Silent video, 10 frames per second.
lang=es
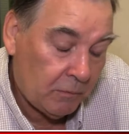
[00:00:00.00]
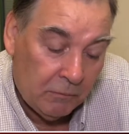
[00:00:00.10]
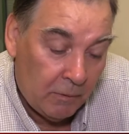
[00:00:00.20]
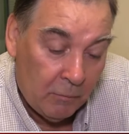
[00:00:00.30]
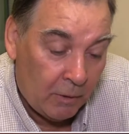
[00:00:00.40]

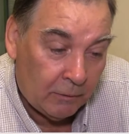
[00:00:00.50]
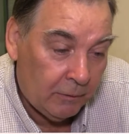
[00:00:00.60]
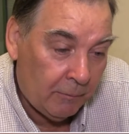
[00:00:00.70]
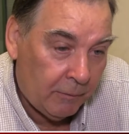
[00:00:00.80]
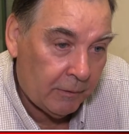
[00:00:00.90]
no, es
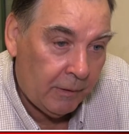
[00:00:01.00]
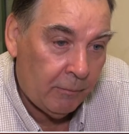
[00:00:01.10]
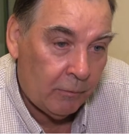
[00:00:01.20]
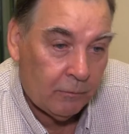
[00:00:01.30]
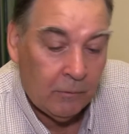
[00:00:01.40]
moratoria, pero
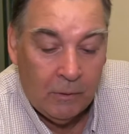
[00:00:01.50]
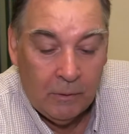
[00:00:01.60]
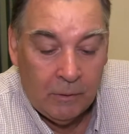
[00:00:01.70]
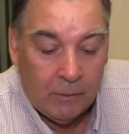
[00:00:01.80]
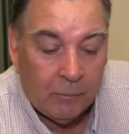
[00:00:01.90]
digamos
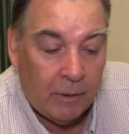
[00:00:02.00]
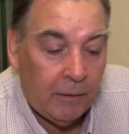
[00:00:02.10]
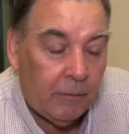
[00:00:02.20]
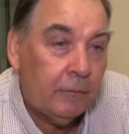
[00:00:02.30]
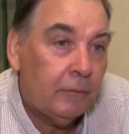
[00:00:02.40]

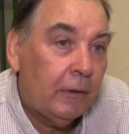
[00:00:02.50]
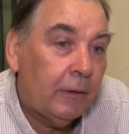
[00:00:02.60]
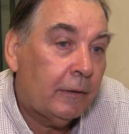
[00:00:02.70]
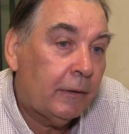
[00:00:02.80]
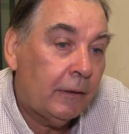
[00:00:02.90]

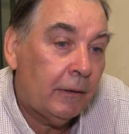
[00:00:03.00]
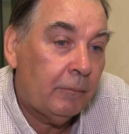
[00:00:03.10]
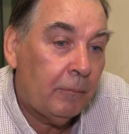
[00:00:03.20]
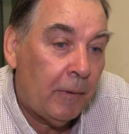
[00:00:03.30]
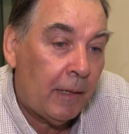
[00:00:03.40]
este,
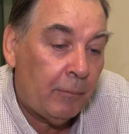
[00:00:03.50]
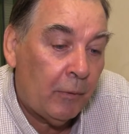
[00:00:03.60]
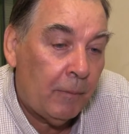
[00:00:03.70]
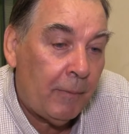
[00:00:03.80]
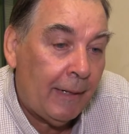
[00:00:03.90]
para
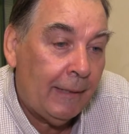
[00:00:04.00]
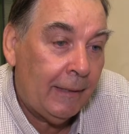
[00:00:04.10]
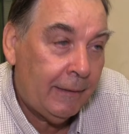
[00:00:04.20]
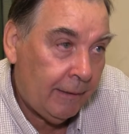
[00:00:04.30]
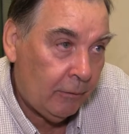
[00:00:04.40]
poder pagar
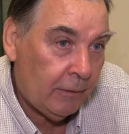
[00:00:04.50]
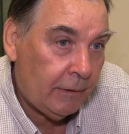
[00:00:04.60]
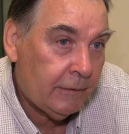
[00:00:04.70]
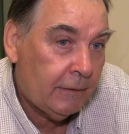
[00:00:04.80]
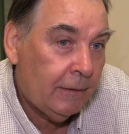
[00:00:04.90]
las
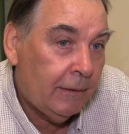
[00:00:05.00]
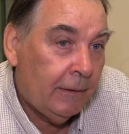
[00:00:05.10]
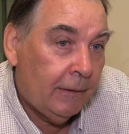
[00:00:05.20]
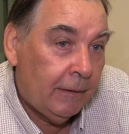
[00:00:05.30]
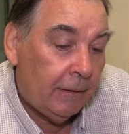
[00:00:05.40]
deudas
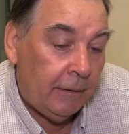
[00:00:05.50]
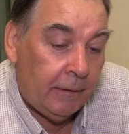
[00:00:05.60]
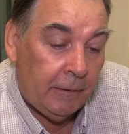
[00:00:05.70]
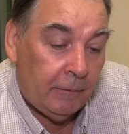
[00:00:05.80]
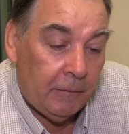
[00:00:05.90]

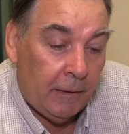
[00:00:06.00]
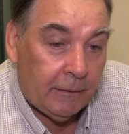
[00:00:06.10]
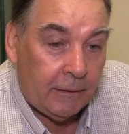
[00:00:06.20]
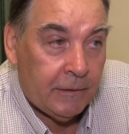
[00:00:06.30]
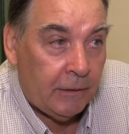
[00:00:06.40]
en
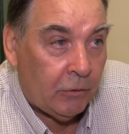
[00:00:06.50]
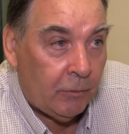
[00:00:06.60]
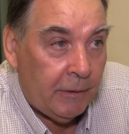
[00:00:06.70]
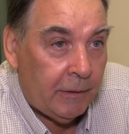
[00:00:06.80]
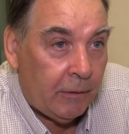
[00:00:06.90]
hasta
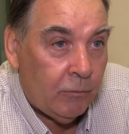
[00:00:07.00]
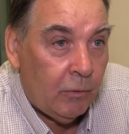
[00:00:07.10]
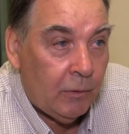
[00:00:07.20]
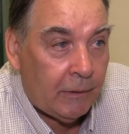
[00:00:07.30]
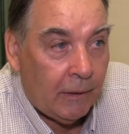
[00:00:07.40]
120
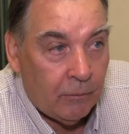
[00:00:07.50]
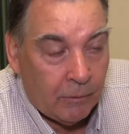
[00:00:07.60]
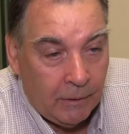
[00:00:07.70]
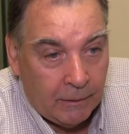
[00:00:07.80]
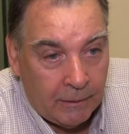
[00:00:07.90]
cuotas,
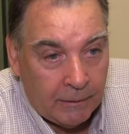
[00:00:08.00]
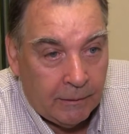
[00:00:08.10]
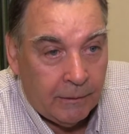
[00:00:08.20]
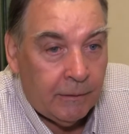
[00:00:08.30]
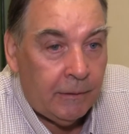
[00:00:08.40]
con quita
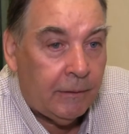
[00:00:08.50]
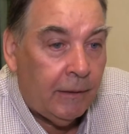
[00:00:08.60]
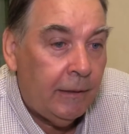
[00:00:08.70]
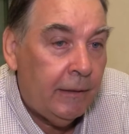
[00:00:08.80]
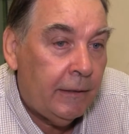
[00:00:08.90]
de,
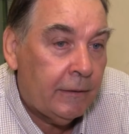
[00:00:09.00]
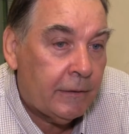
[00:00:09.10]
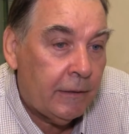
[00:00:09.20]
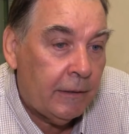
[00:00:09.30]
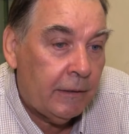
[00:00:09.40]

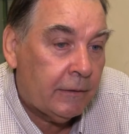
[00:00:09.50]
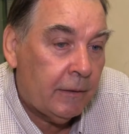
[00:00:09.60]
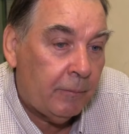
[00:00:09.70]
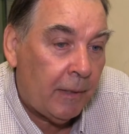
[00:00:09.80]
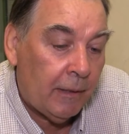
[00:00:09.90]

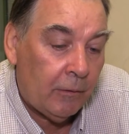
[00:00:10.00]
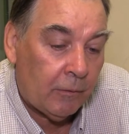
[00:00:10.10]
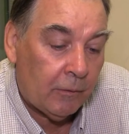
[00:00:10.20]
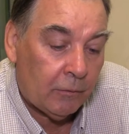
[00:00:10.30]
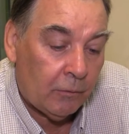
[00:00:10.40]
intereses para
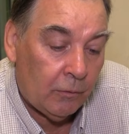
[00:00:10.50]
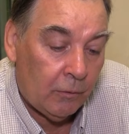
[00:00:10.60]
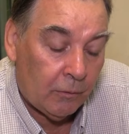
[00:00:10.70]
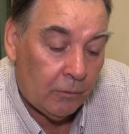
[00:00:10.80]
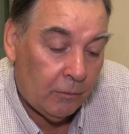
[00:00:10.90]
todo
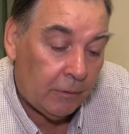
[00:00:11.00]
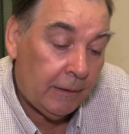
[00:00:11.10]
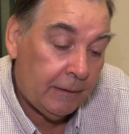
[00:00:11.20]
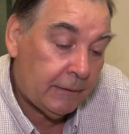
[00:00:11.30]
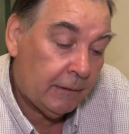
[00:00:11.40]
lo,
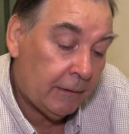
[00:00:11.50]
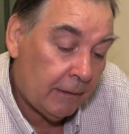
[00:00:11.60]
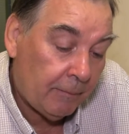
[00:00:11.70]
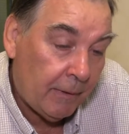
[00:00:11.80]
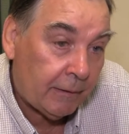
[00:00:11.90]
que es eh,
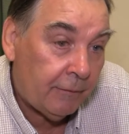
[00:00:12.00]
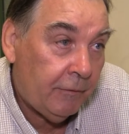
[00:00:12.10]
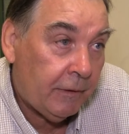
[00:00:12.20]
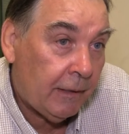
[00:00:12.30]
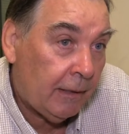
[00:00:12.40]
la parte
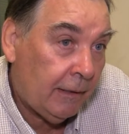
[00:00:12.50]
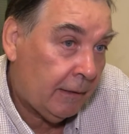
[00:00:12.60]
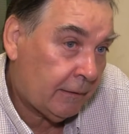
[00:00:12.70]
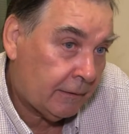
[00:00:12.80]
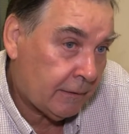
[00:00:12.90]
fiscal y
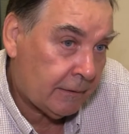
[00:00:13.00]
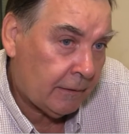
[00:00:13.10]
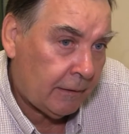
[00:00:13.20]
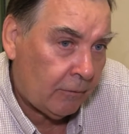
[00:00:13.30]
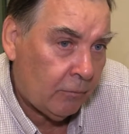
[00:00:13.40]
hasta
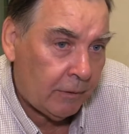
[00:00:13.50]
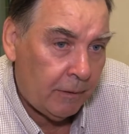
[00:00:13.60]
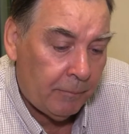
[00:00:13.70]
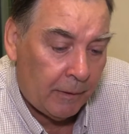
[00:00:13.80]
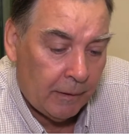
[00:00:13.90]
60
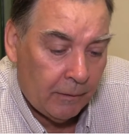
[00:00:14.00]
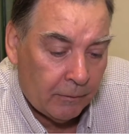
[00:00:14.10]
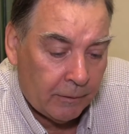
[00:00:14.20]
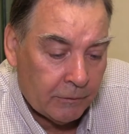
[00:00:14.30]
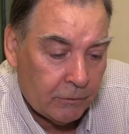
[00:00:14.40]
cuotas para
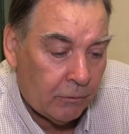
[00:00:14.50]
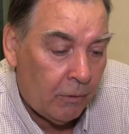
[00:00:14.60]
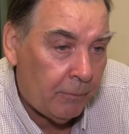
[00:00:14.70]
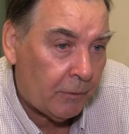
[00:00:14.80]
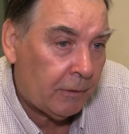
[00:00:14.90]
lo que son los
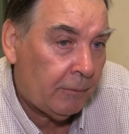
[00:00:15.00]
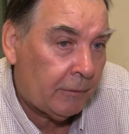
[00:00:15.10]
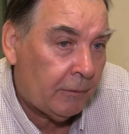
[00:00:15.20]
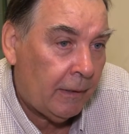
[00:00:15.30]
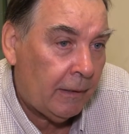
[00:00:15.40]
aportes
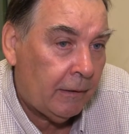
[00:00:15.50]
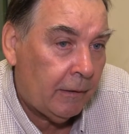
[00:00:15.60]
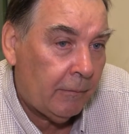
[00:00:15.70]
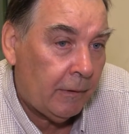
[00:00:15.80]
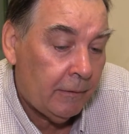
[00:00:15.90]
patronales y
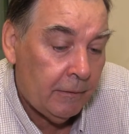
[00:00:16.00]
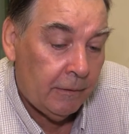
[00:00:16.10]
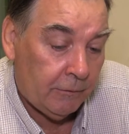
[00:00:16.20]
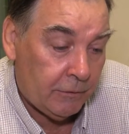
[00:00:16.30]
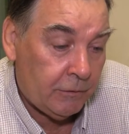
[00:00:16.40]
demás.
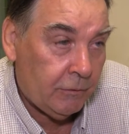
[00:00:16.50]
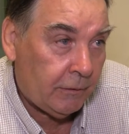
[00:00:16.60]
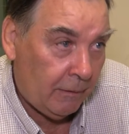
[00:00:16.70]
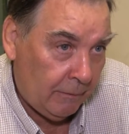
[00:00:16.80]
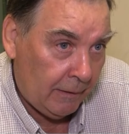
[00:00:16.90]
Entonces eso
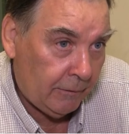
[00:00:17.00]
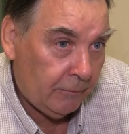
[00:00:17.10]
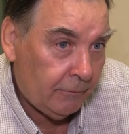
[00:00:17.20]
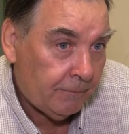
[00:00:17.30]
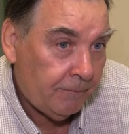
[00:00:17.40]
está
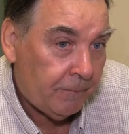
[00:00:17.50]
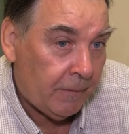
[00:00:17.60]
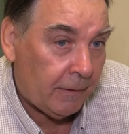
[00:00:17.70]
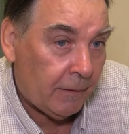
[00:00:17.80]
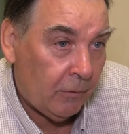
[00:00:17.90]
hablando
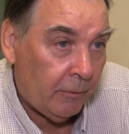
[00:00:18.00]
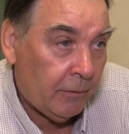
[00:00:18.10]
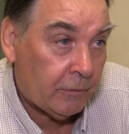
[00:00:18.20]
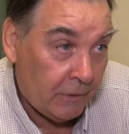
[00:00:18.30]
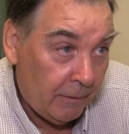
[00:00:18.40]
de que el
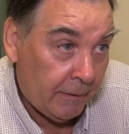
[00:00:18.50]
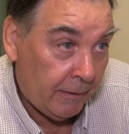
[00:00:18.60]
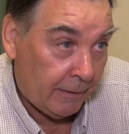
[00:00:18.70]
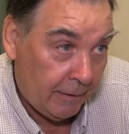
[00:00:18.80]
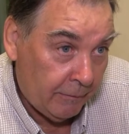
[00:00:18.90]
gobierno sabe
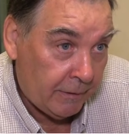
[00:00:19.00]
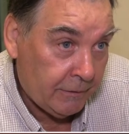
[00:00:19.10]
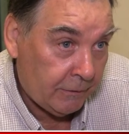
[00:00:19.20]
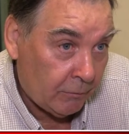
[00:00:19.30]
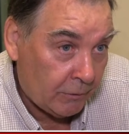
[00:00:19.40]
de que hay una
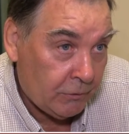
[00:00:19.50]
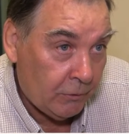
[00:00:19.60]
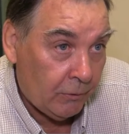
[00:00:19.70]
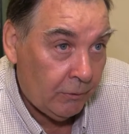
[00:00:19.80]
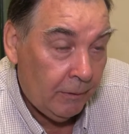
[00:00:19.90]

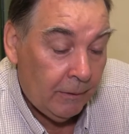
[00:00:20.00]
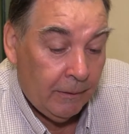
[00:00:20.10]
situación